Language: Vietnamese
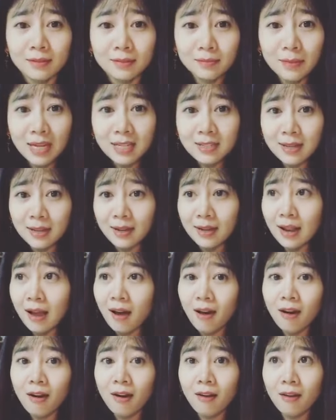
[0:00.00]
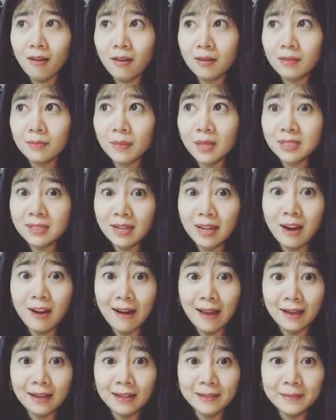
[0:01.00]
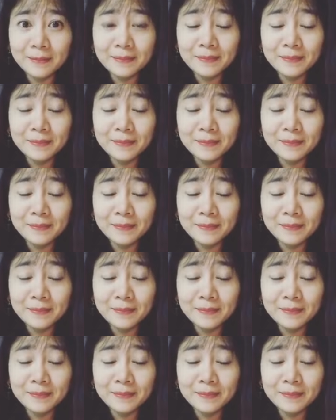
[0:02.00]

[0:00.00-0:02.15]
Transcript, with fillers: bác sĩ lo bác sĩ lo lắng á